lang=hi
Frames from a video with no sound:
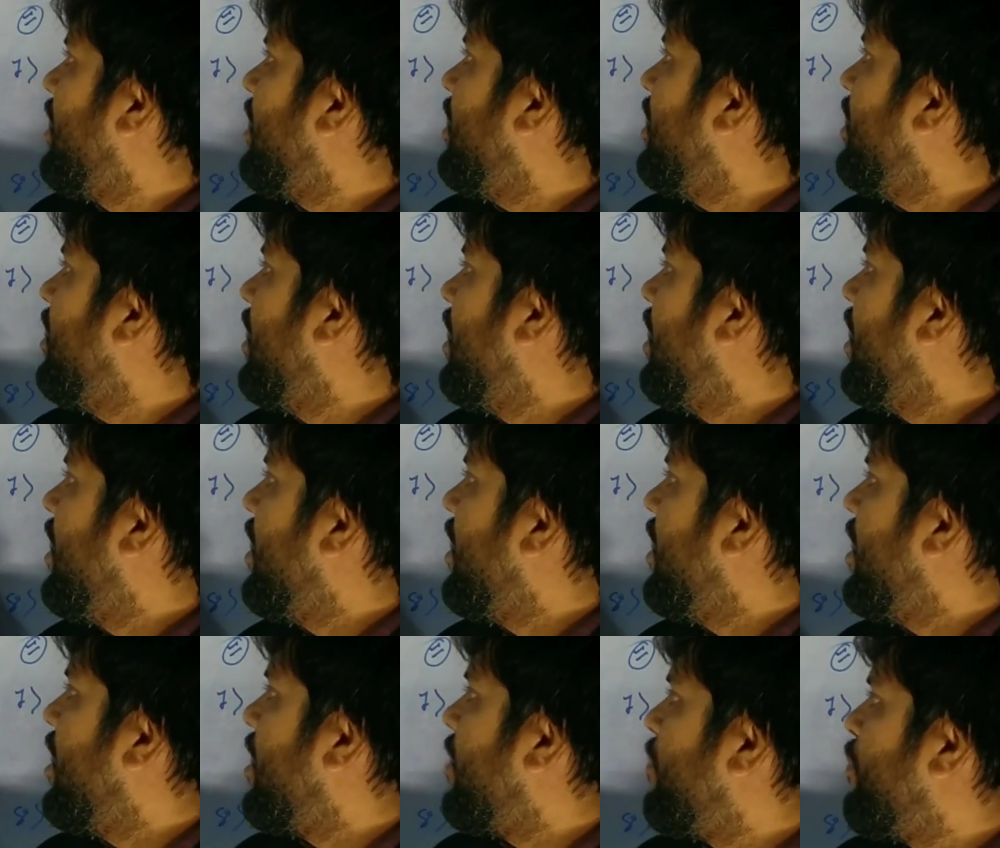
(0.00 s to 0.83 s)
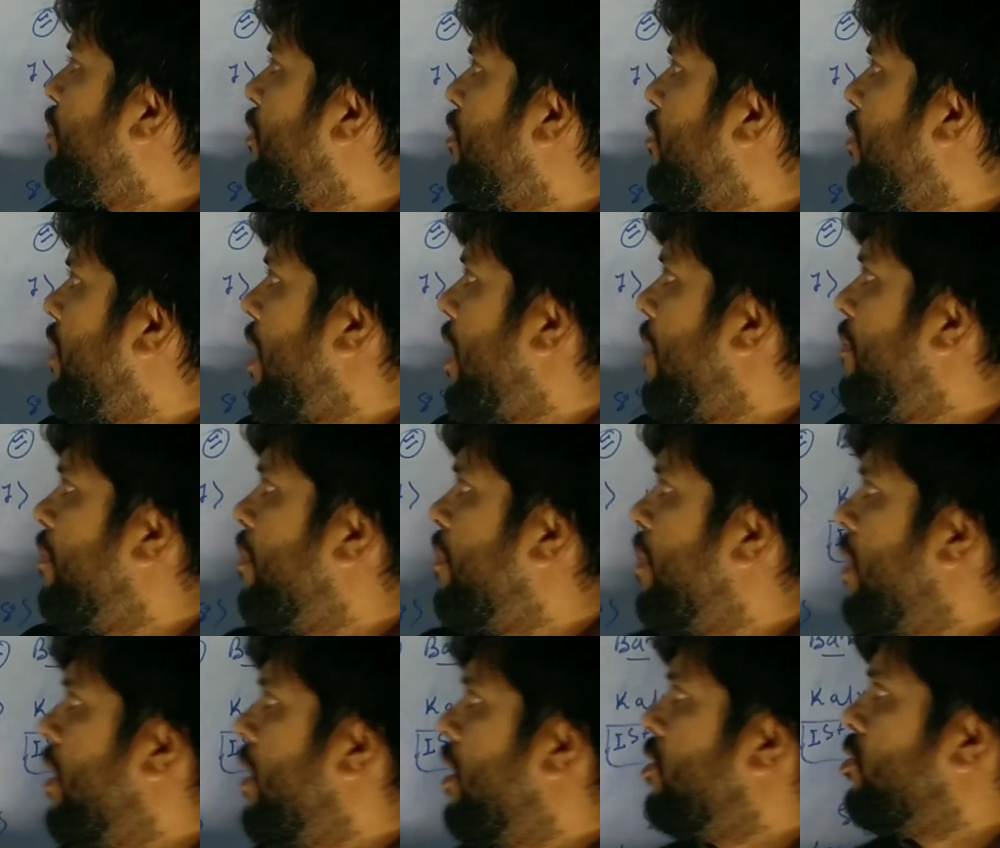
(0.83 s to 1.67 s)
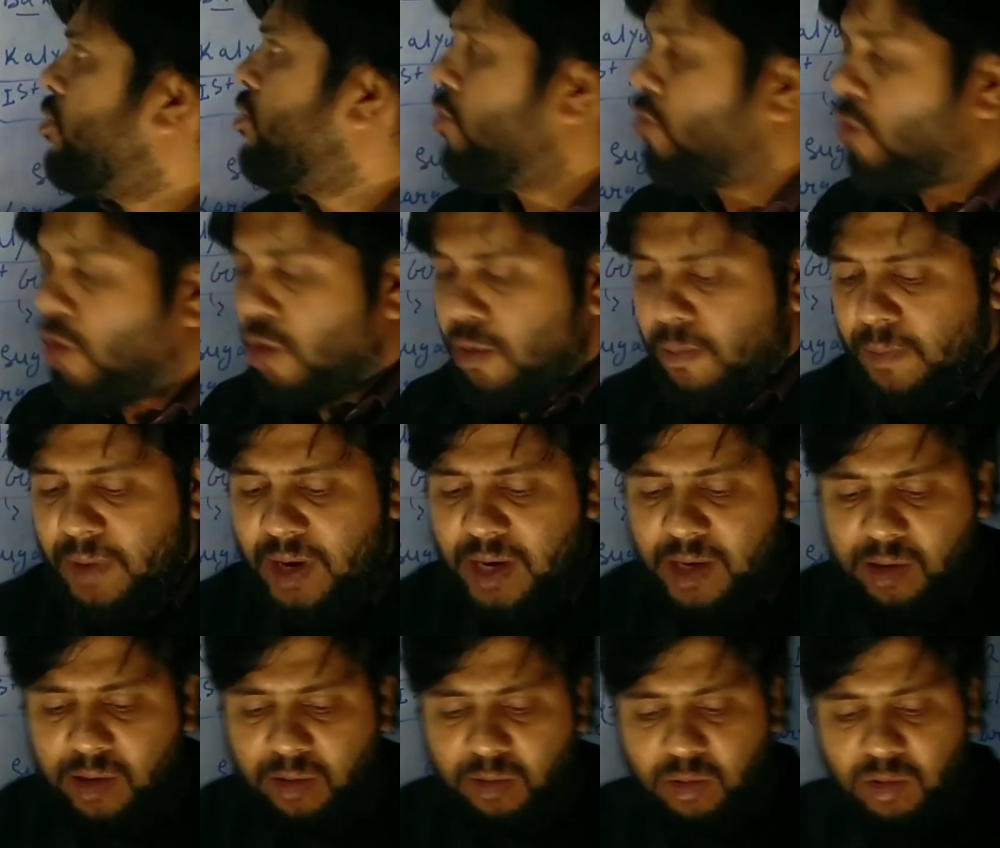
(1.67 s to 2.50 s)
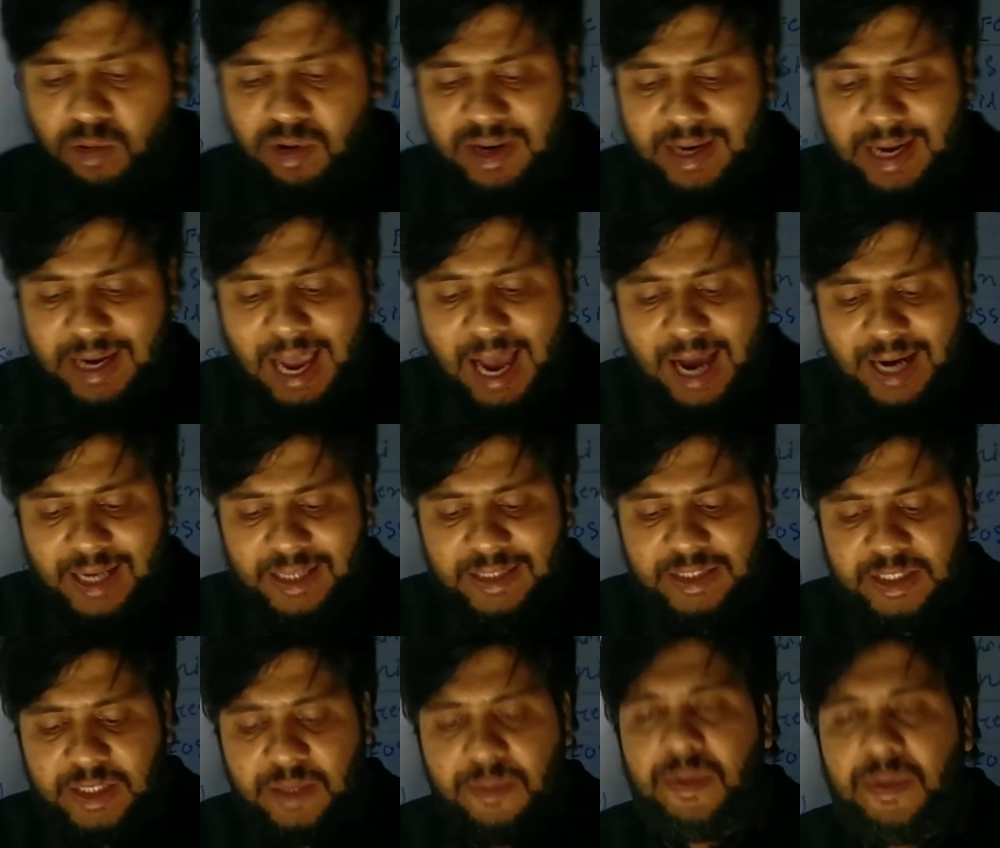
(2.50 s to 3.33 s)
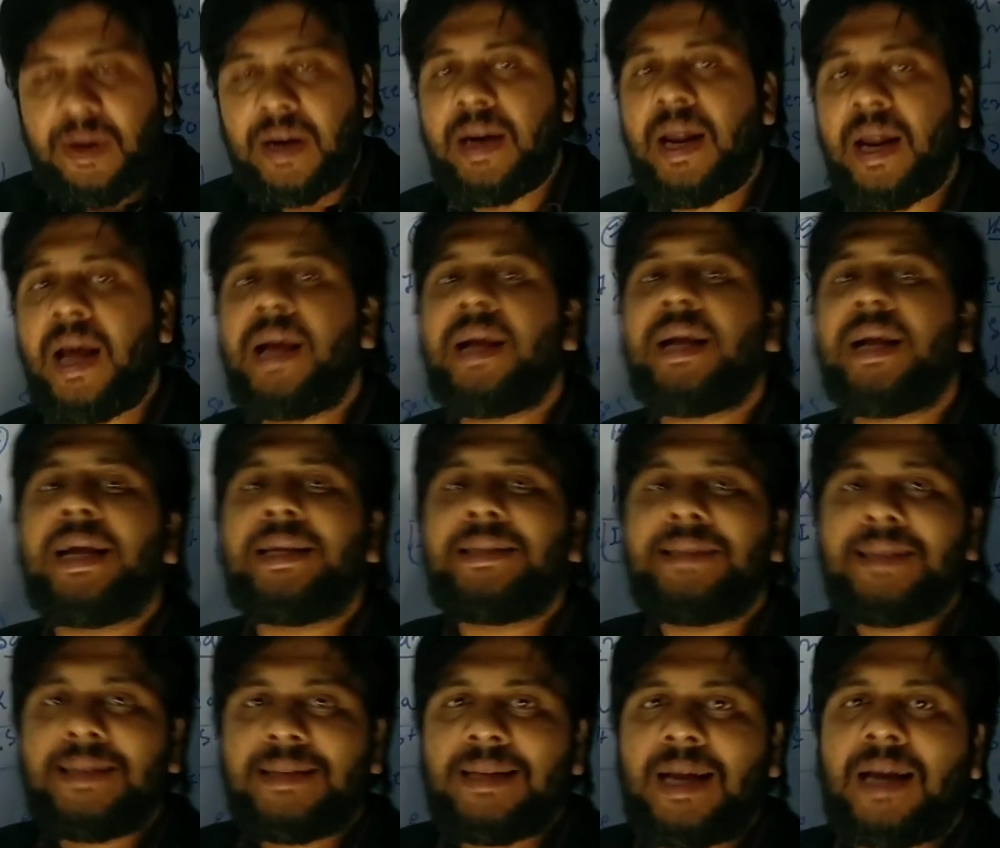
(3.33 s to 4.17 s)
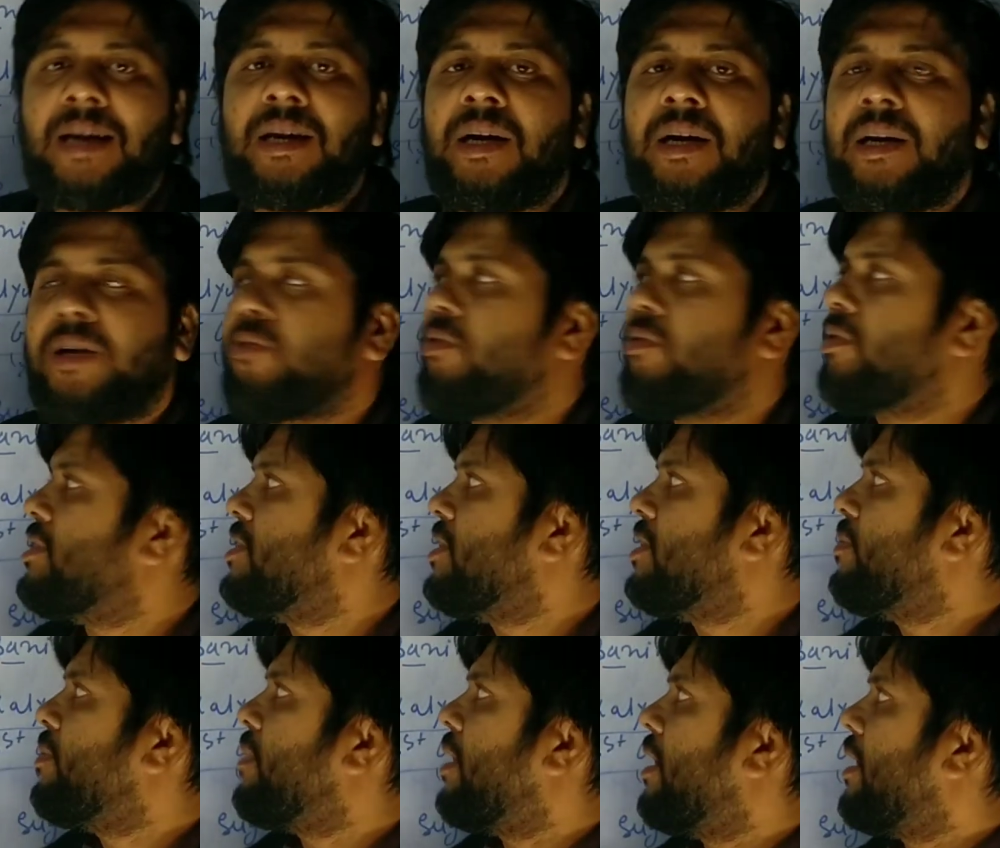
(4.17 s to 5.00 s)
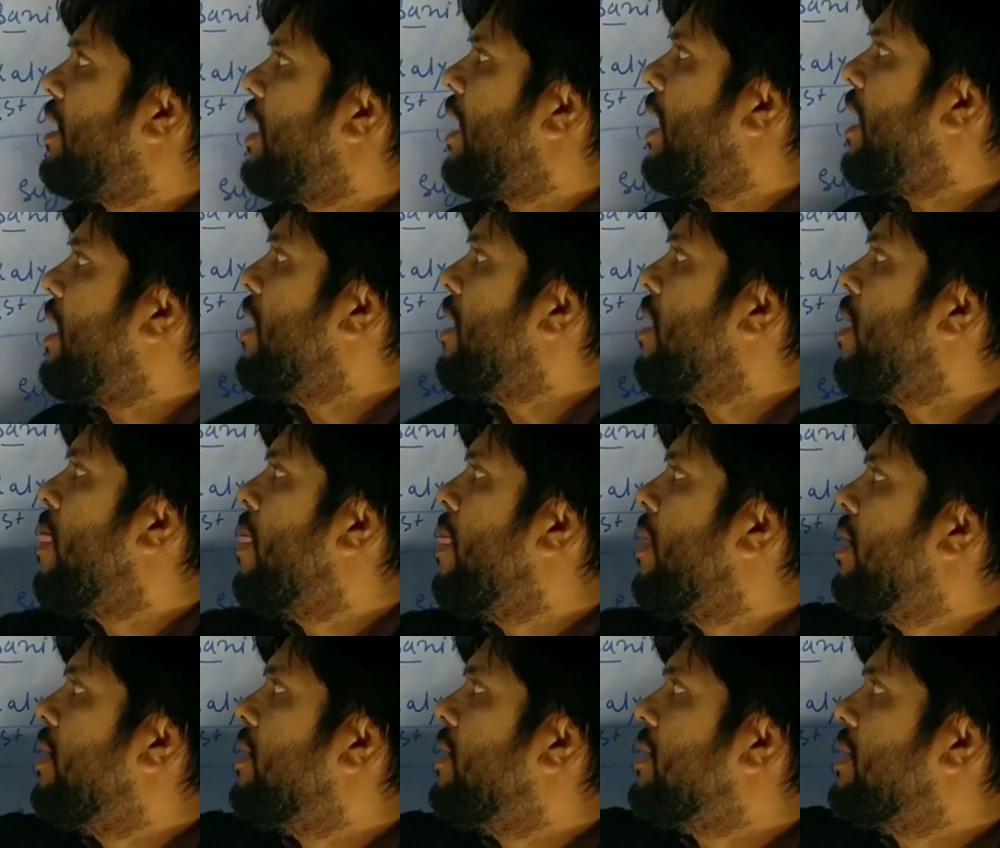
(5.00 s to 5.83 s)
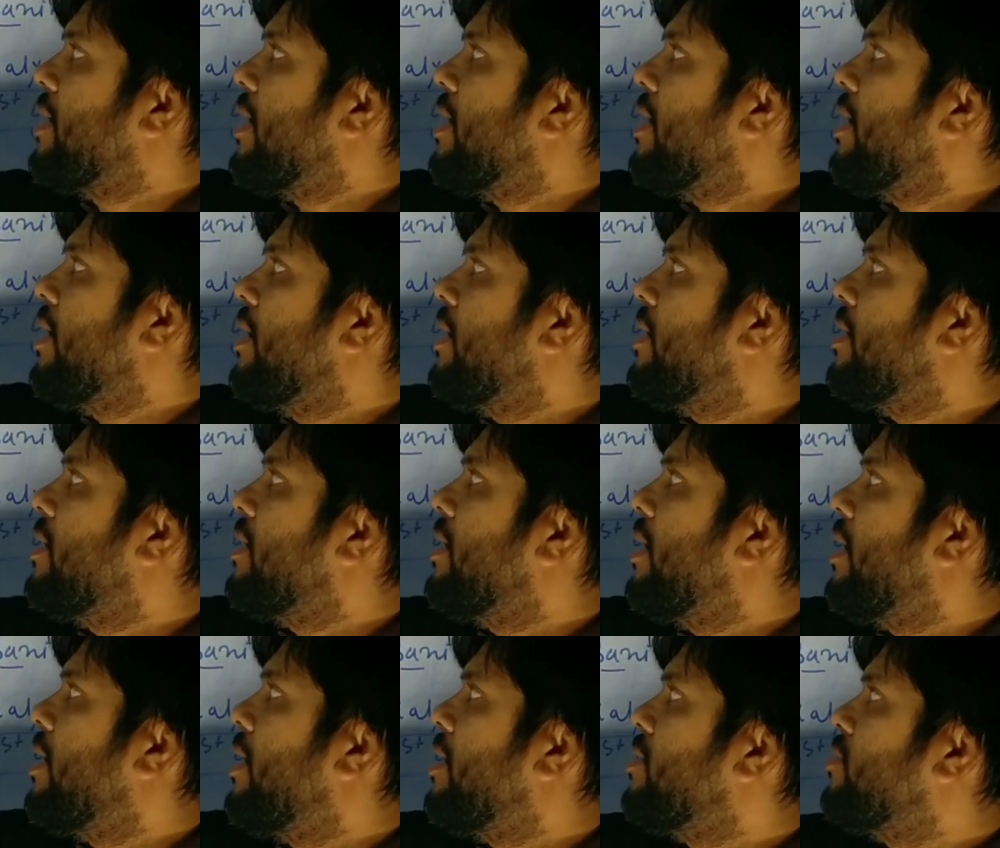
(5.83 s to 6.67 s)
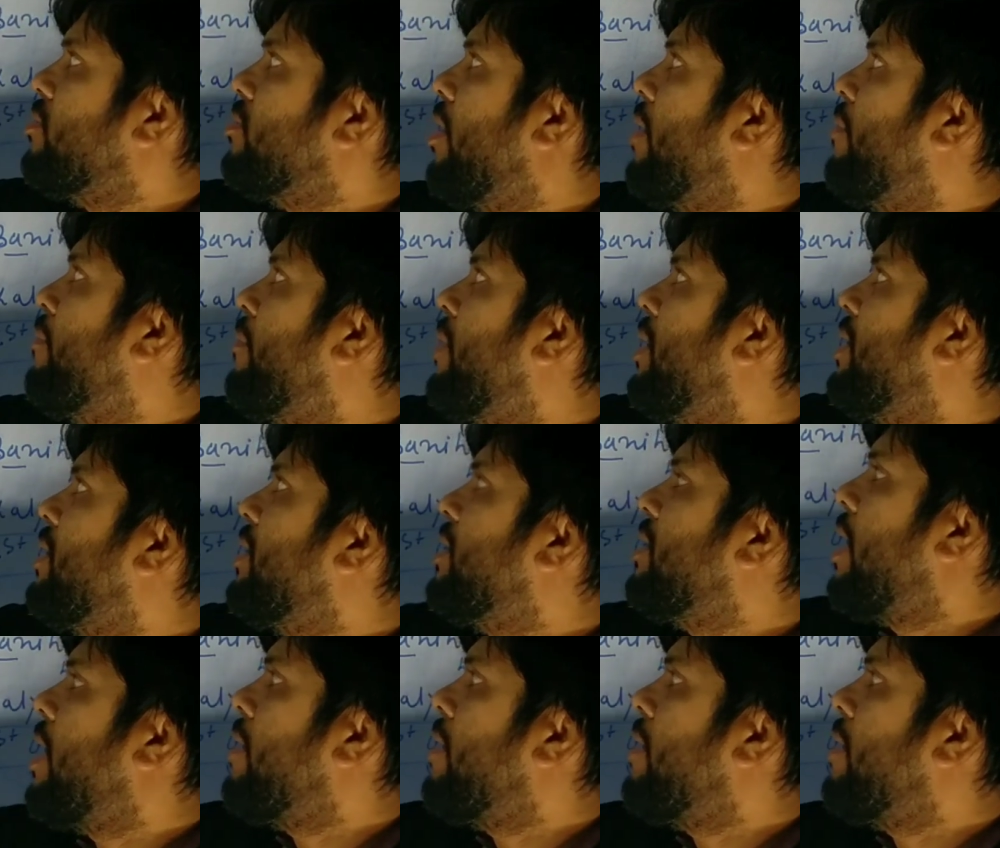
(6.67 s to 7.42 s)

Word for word: क्लीन एयर प्रोग्राम तो गवर्नमेंट को क्या अचीव करना है कैसे टारगेट को अचीव करना है ये जो है मल्टी